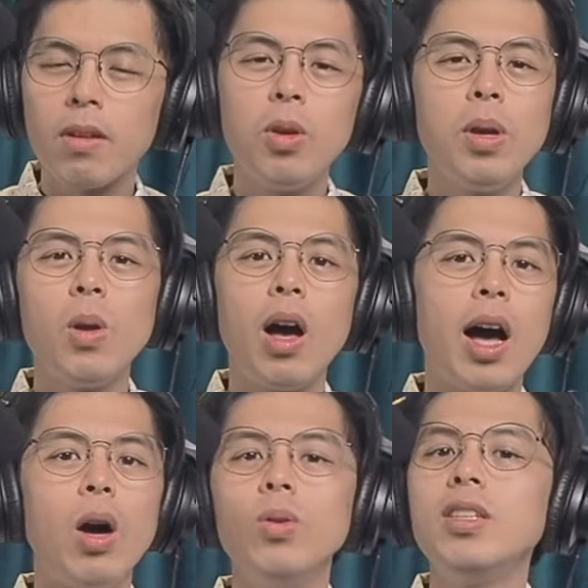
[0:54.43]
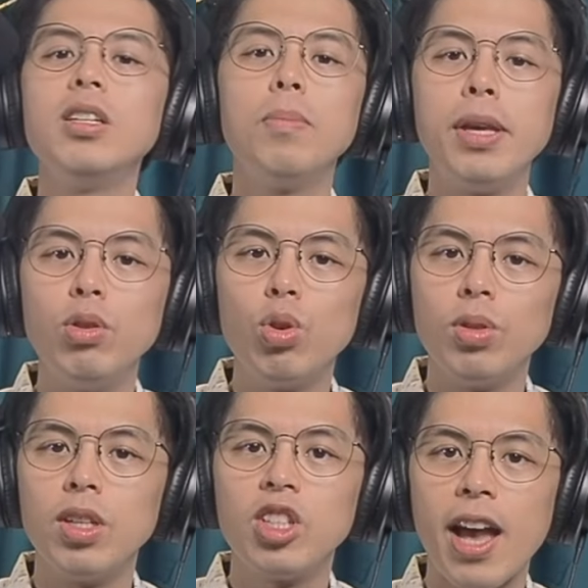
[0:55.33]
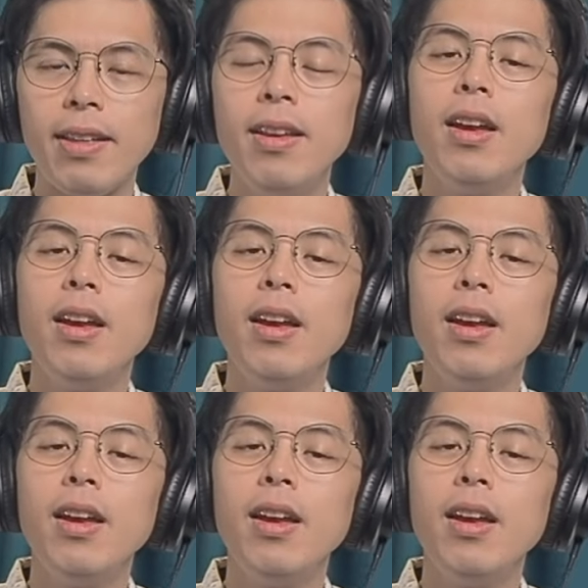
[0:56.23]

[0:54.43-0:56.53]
因为有好几个品种的蝉